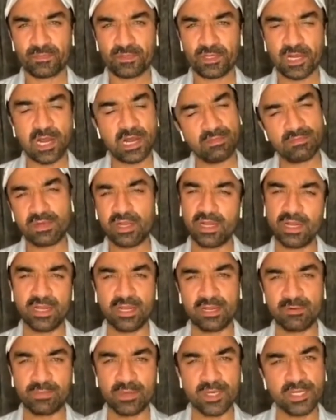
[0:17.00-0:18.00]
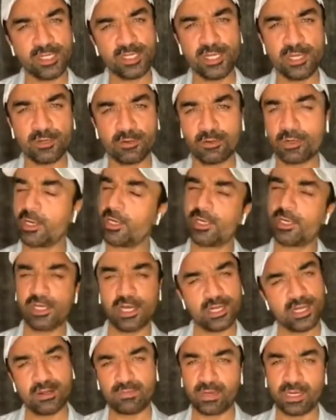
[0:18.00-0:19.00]
शाम ढले हर पंछी को घर
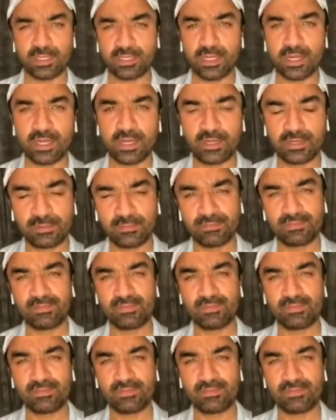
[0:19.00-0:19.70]
जाना पड़ता है